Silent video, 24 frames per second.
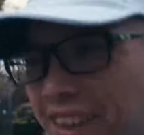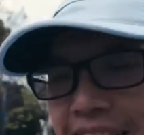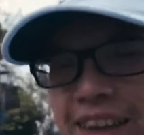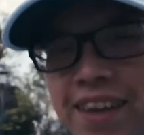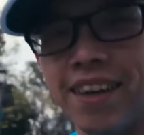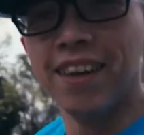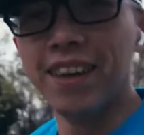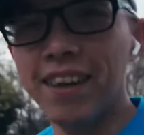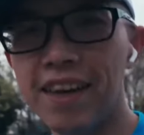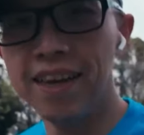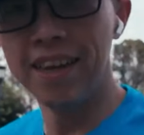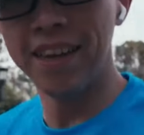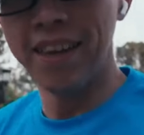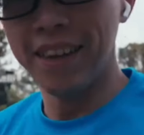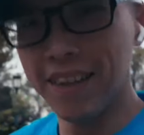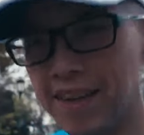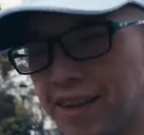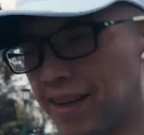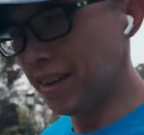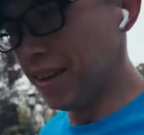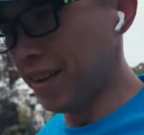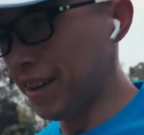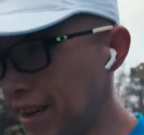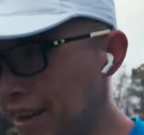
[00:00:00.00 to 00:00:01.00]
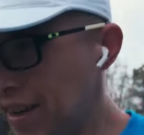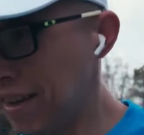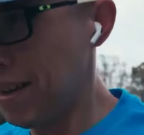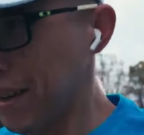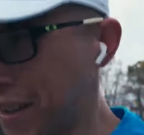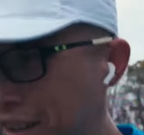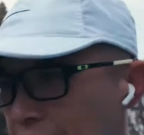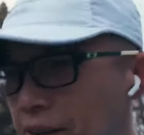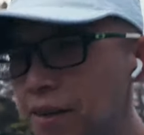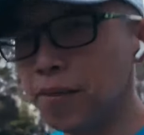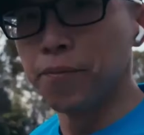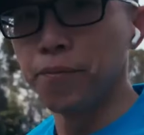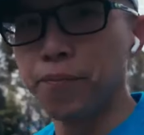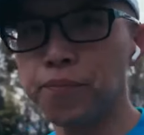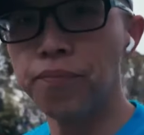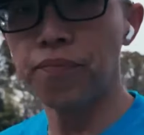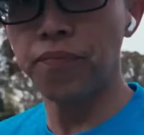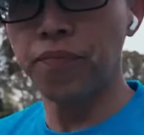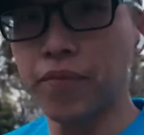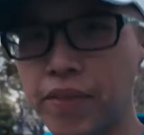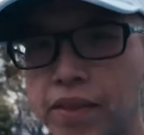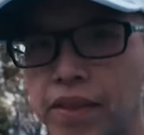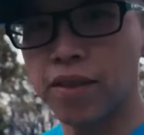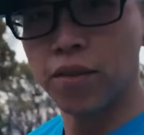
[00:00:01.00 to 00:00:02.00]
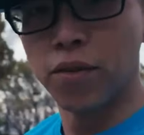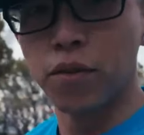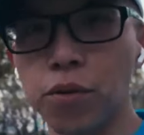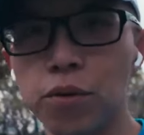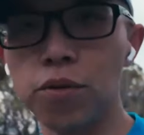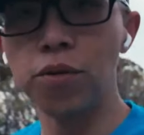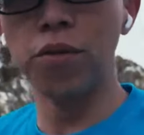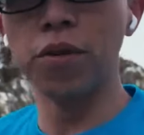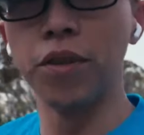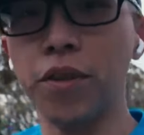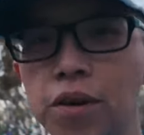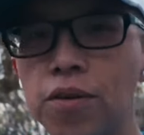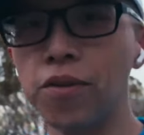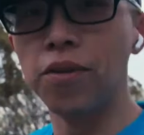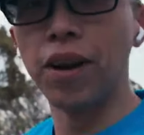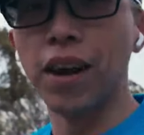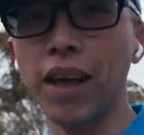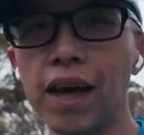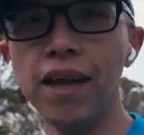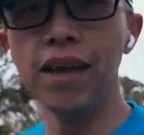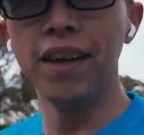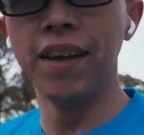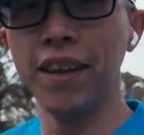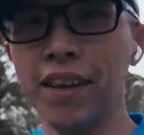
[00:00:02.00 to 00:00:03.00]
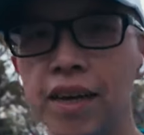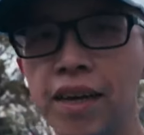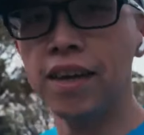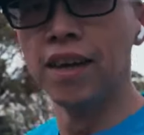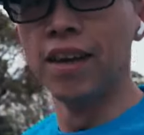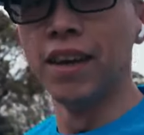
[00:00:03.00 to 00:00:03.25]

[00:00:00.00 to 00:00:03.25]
然后和我太太从从重庆过，来。从重庆过来。对。